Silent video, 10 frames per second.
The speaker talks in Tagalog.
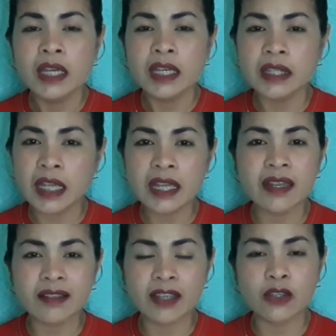hindi
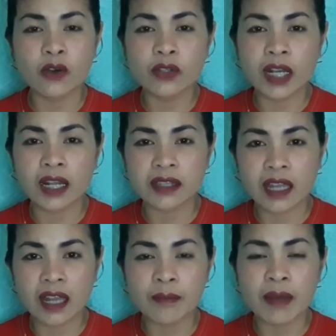hiyang sa inyo o
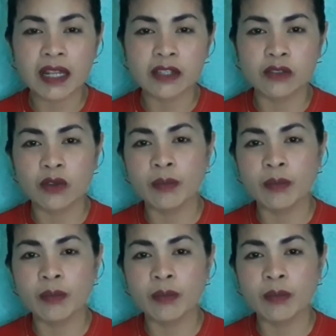nangate ang balat nyo.